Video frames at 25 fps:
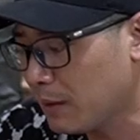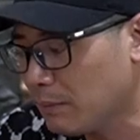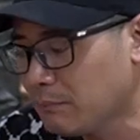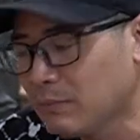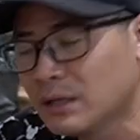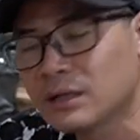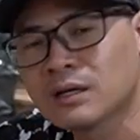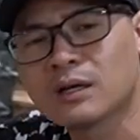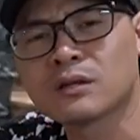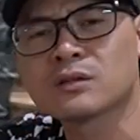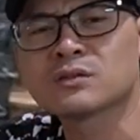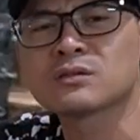bên
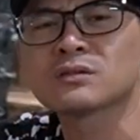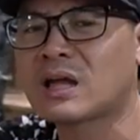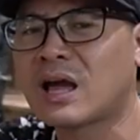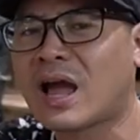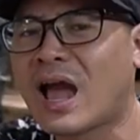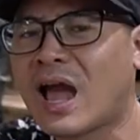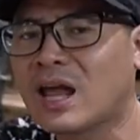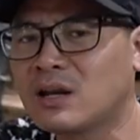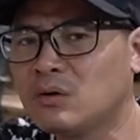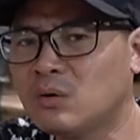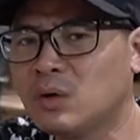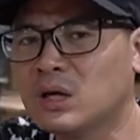mình
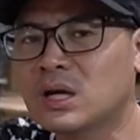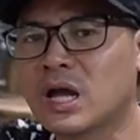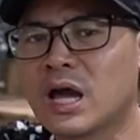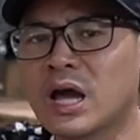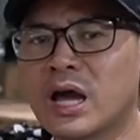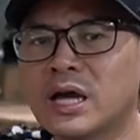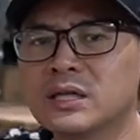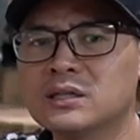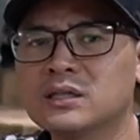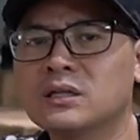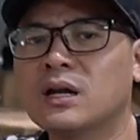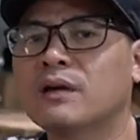át luôn
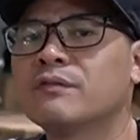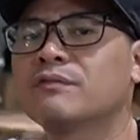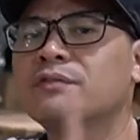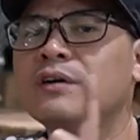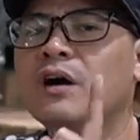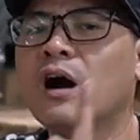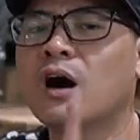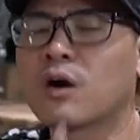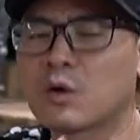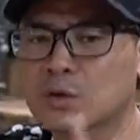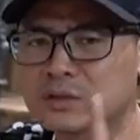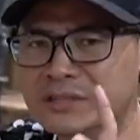hai tức là
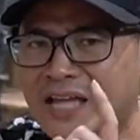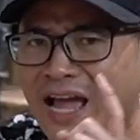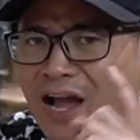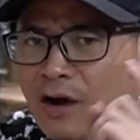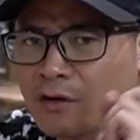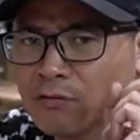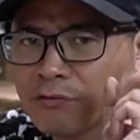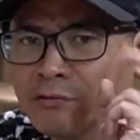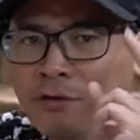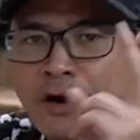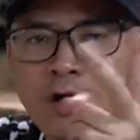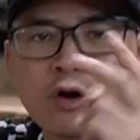vừa có
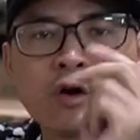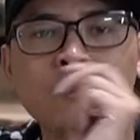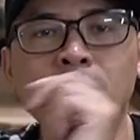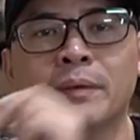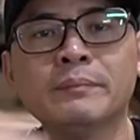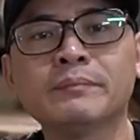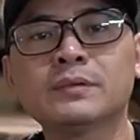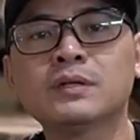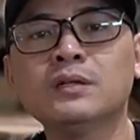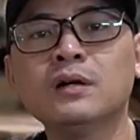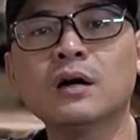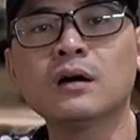dao vừa có
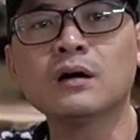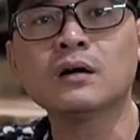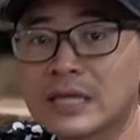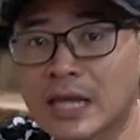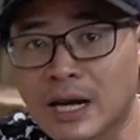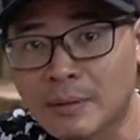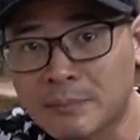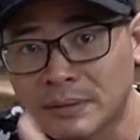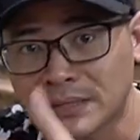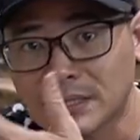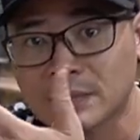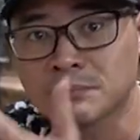mâm cước thế
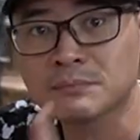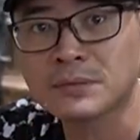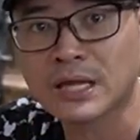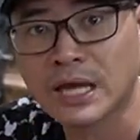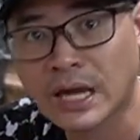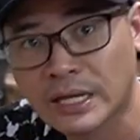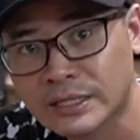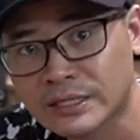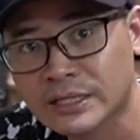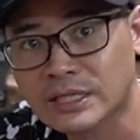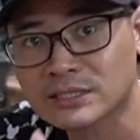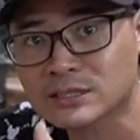là mất thêm
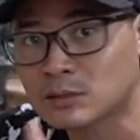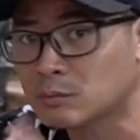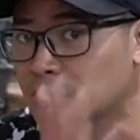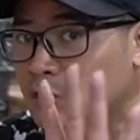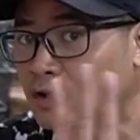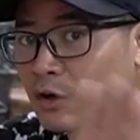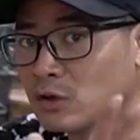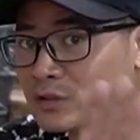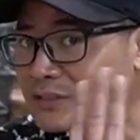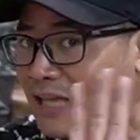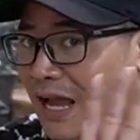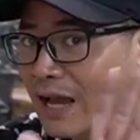tiền nhá trong khi
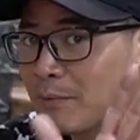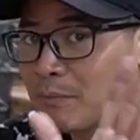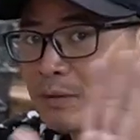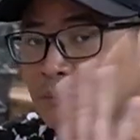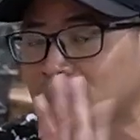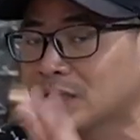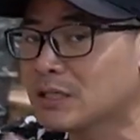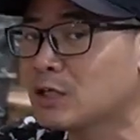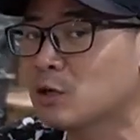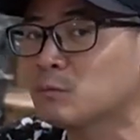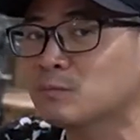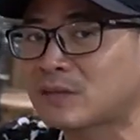đó giá
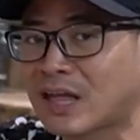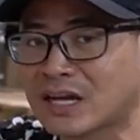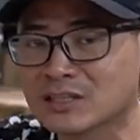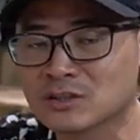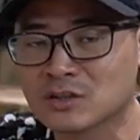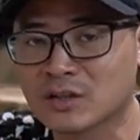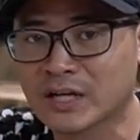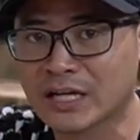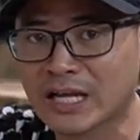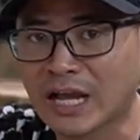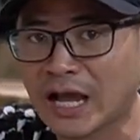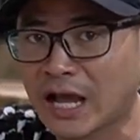bên mình không tăng
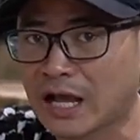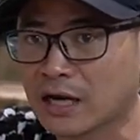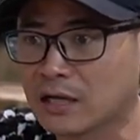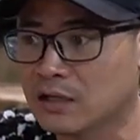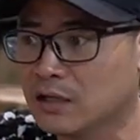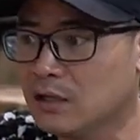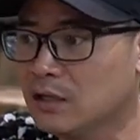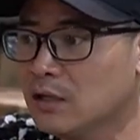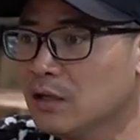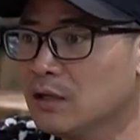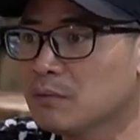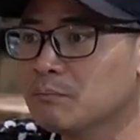cho khách hàng
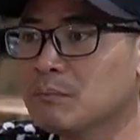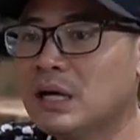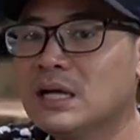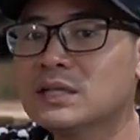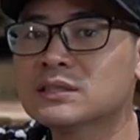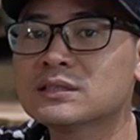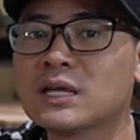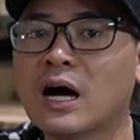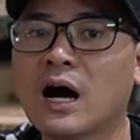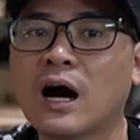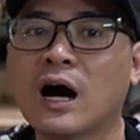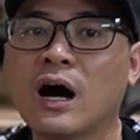
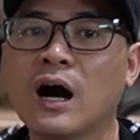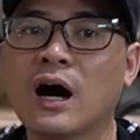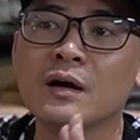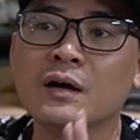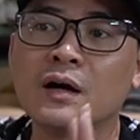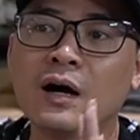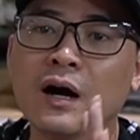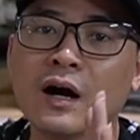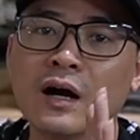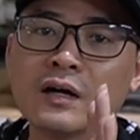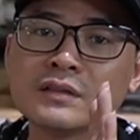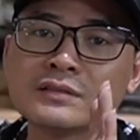bây giờ
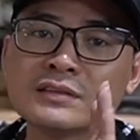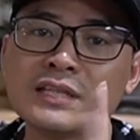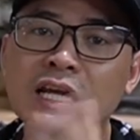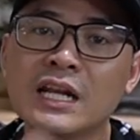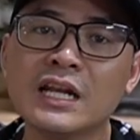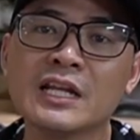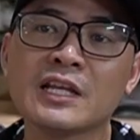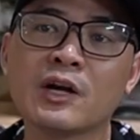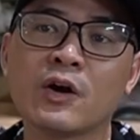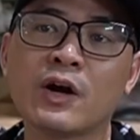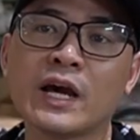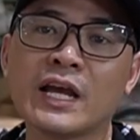uh, rất
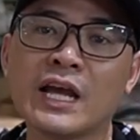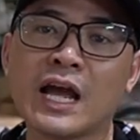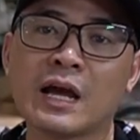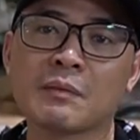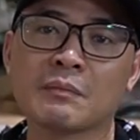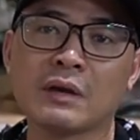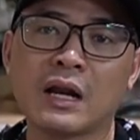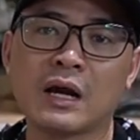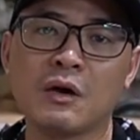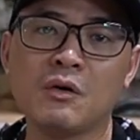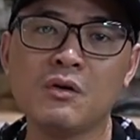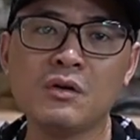là nhiều khách
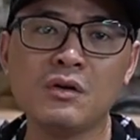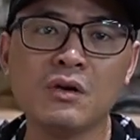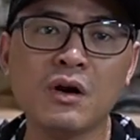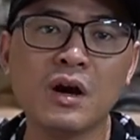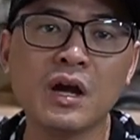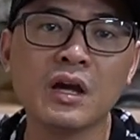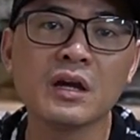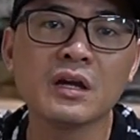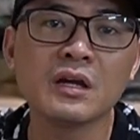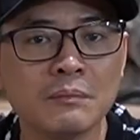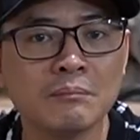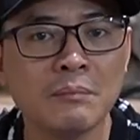hàng bảo là ôi
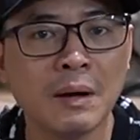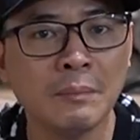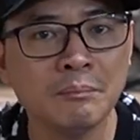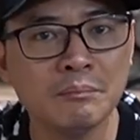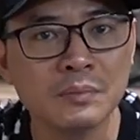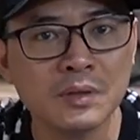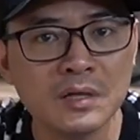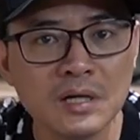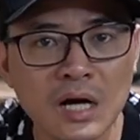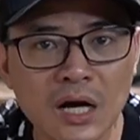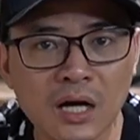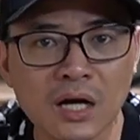rồi mâm
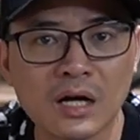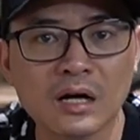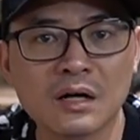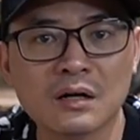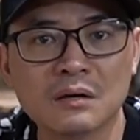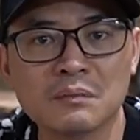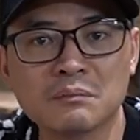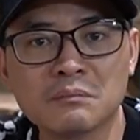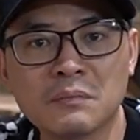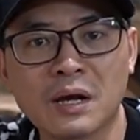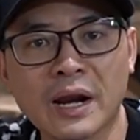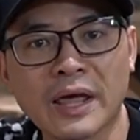cước
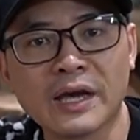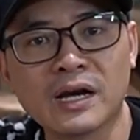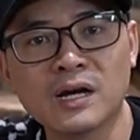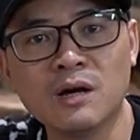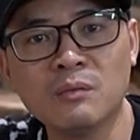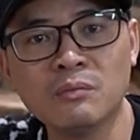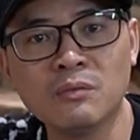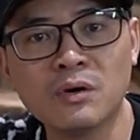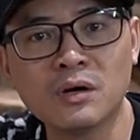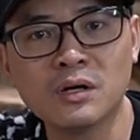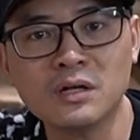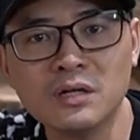mà lại
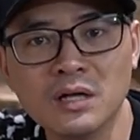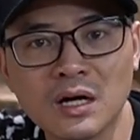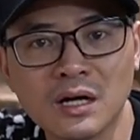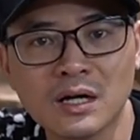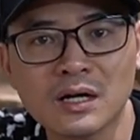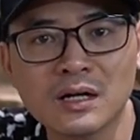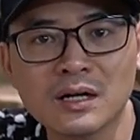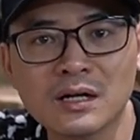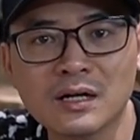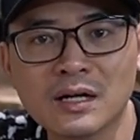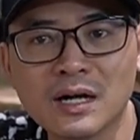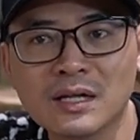không có cước
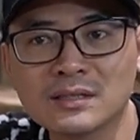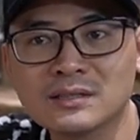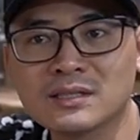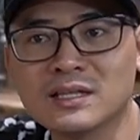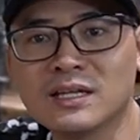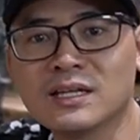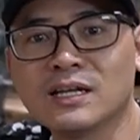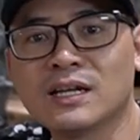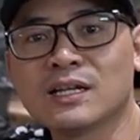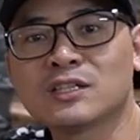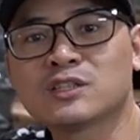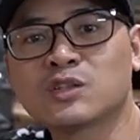khác
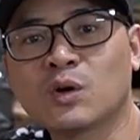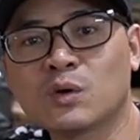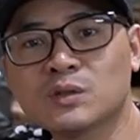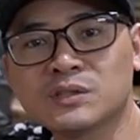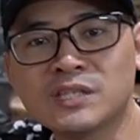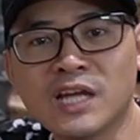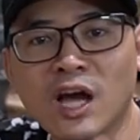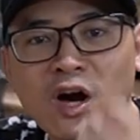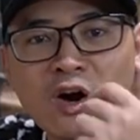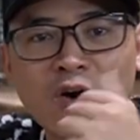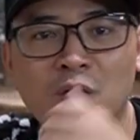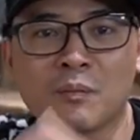gì là cho
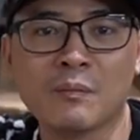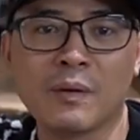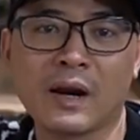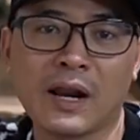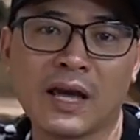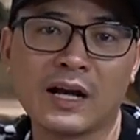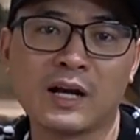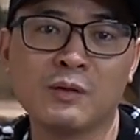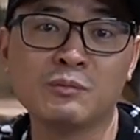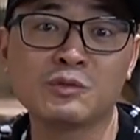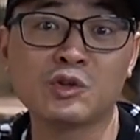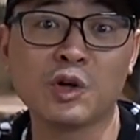rượu mà
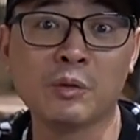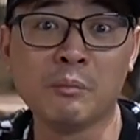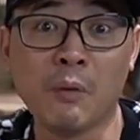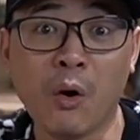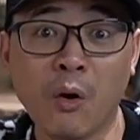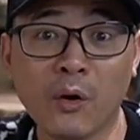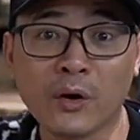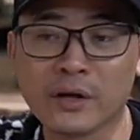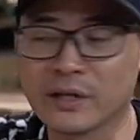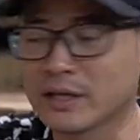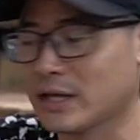lại không cho mồi